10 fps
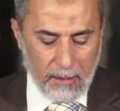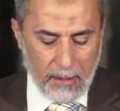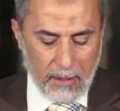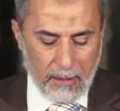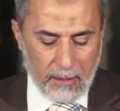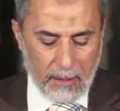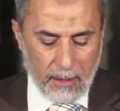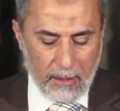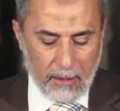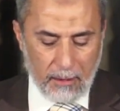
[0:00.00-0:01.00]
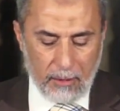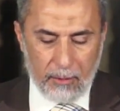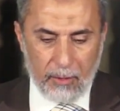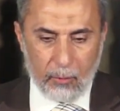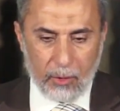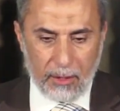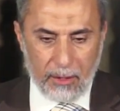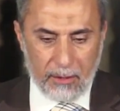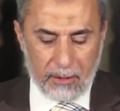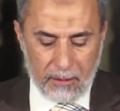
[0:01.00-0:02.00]
الذي تعلق
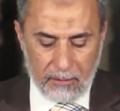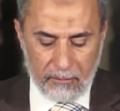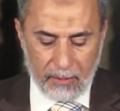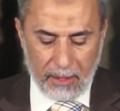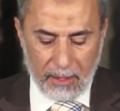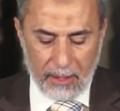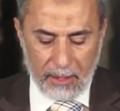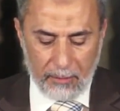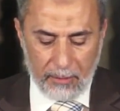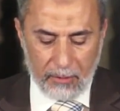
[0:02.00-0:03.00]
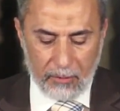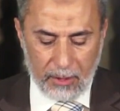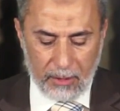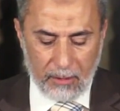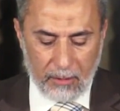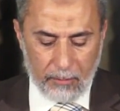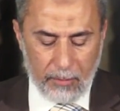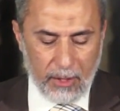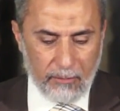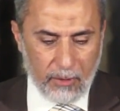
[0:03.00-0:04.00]
بالمقيت فكان يبيت عند
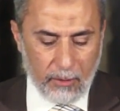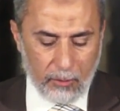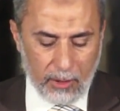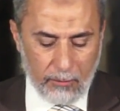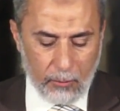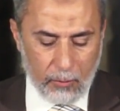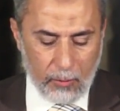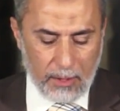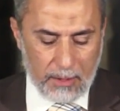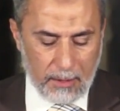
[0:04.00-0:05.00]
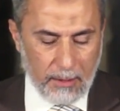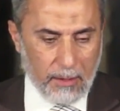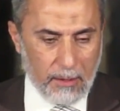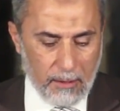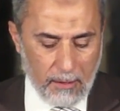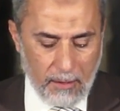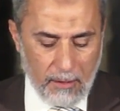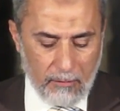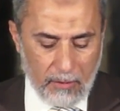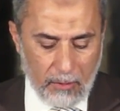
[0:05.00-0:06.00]
ربه فيطعمه ويسقيه
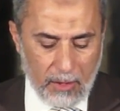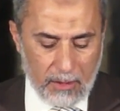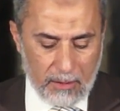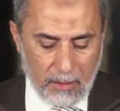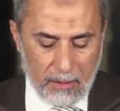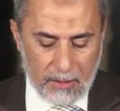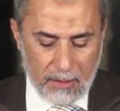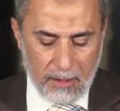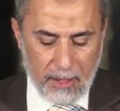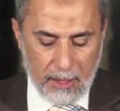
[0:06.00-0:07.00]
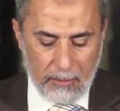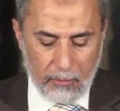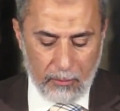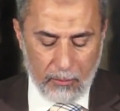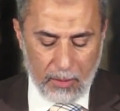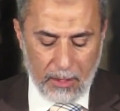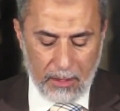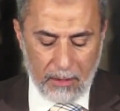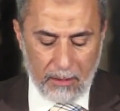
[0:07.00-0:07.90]
فواصل الصيام ونهى